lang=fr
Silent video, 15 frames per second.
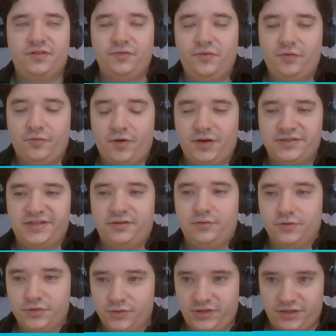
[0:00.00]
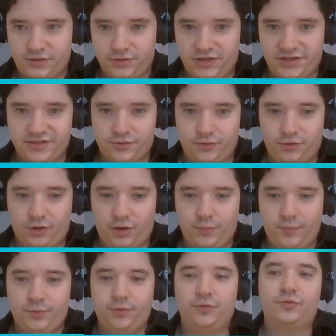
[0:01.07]
ce qu'il faut voir, c'est que nos stockages de gaz en
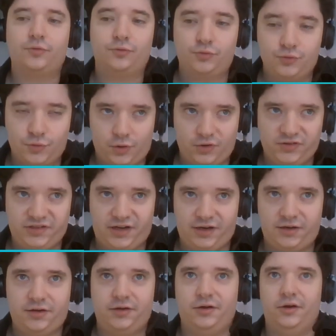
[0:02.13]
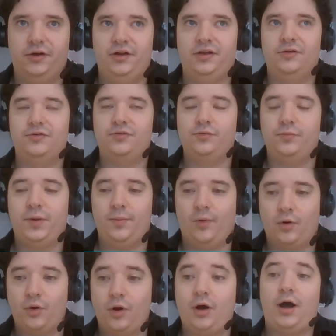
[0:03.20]
Europe sont toujours en retard. Euh, ils le sont
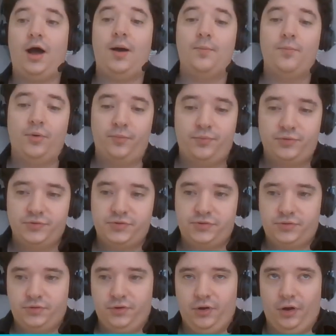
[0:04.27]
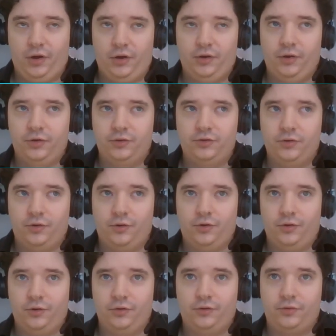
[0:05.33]
même encore un peu plus euh, qu'en
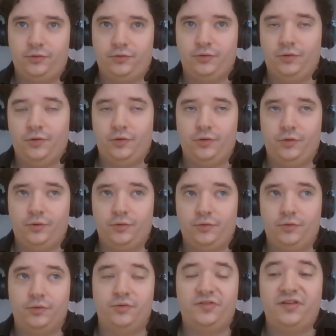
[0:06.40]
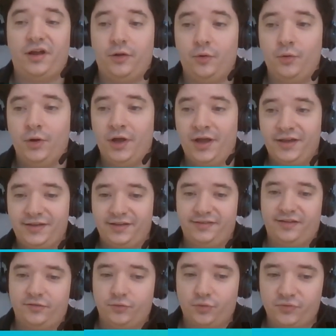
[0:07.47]
euh, que le, scénario
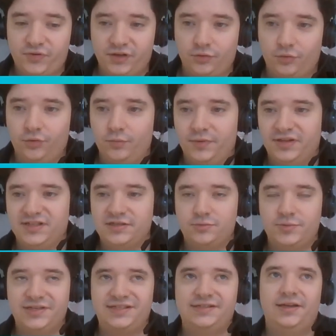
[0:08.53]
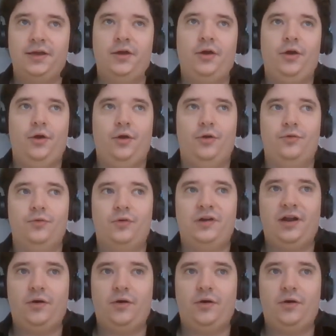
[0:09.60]
catastrophique de 2018. Euh, donc